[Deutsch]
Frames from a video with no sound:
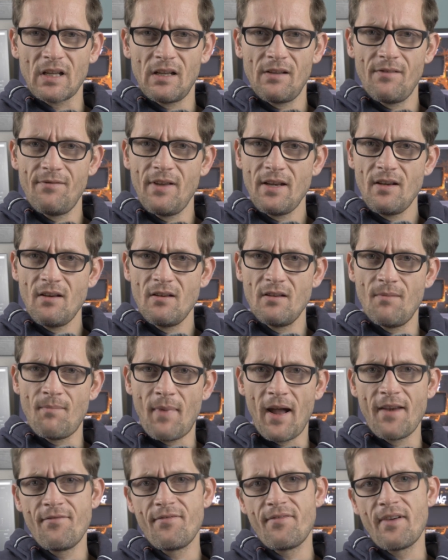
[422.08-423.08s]
wenn in
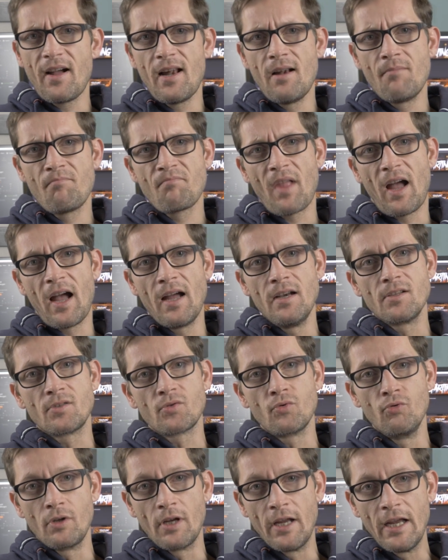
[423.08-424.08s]
meinem Fall alles
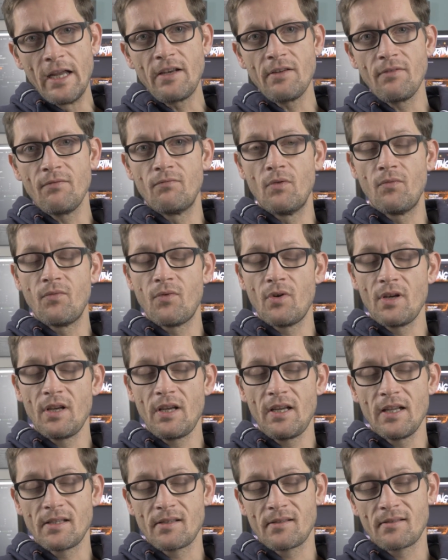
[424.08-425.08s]
gut geht, wovon
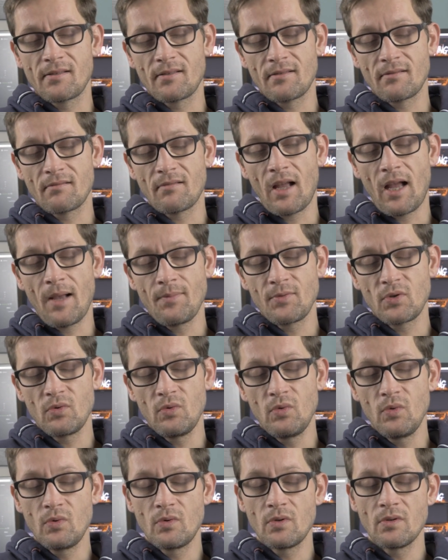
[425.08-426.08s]
ich jetzt
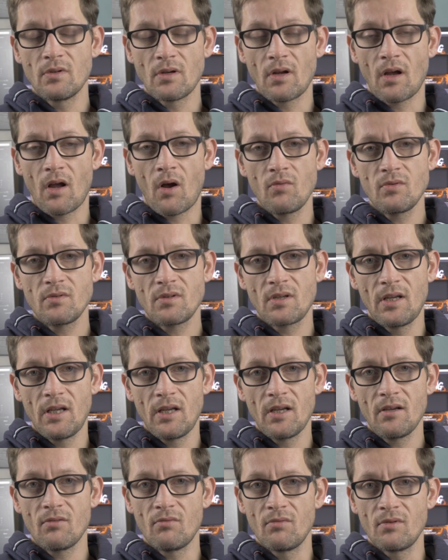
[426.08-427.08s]
absolut
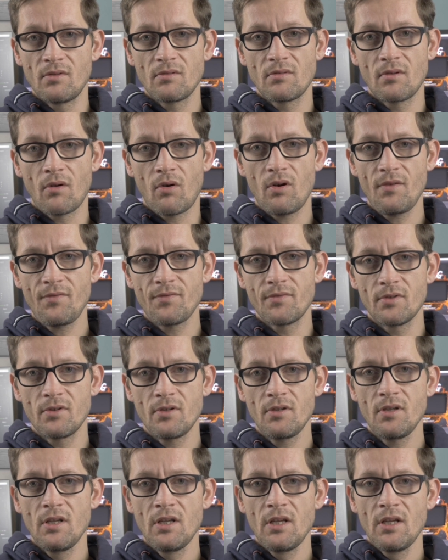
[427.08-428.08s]
ausgehe und
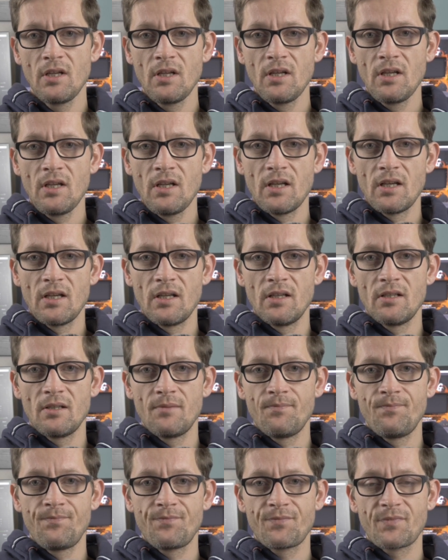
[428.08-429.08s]
hoffe,
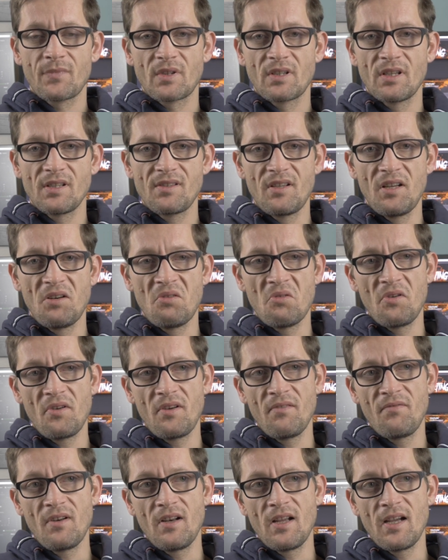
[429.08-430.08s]
ähm, dass den
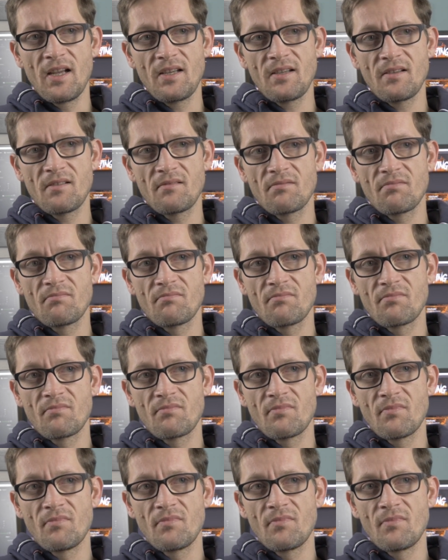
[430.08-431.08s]
Leuten vielleicht
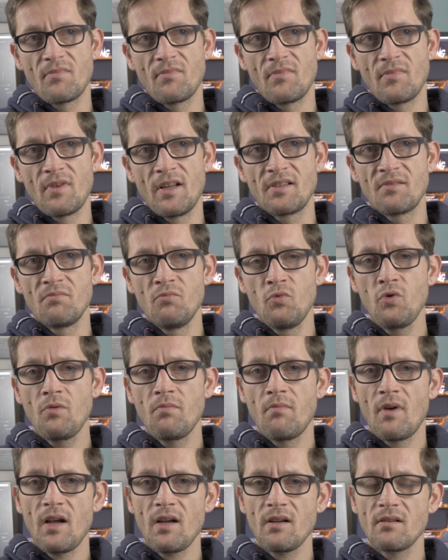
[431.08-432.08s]
es
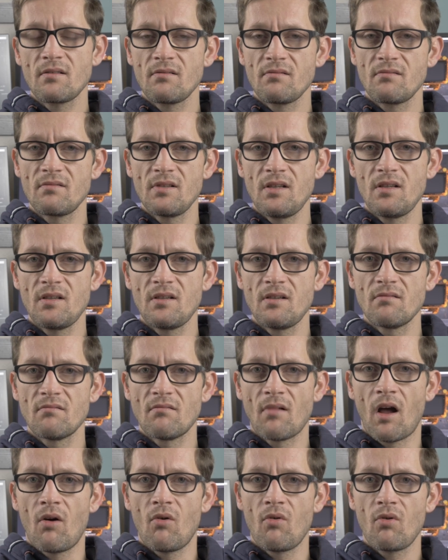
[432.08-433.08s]
Mut macht, sich
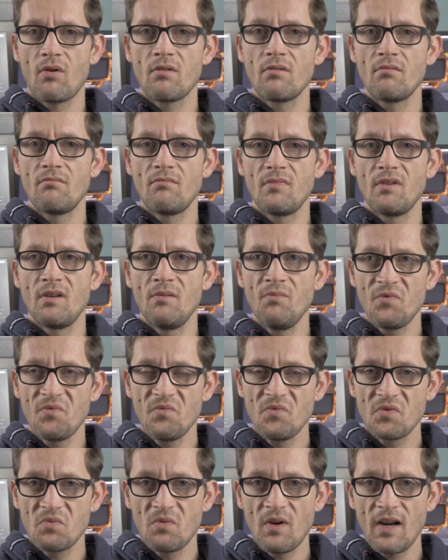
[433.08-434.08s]
auch
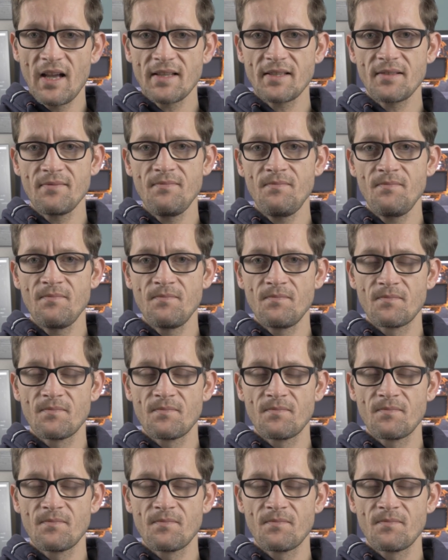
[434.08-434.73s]
impfen zu lassen.